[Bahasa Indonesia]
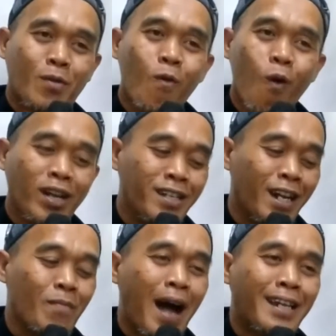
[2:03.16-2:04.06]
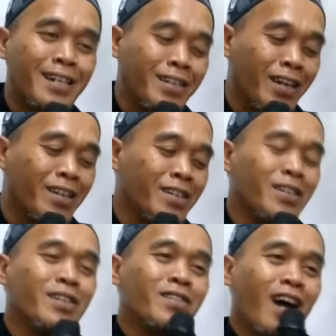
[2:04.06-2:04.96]
buah ini yang kemarin ini.
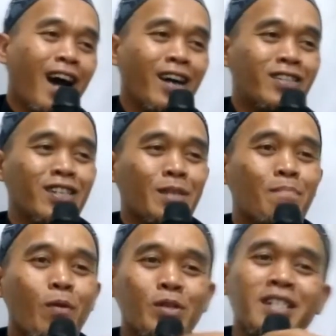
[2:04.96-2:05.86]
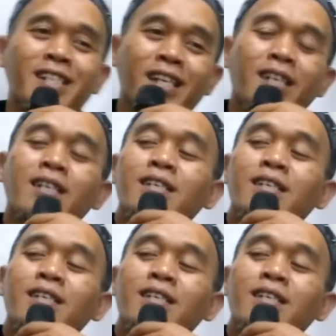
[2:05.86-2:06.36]
Hasil tembus ini.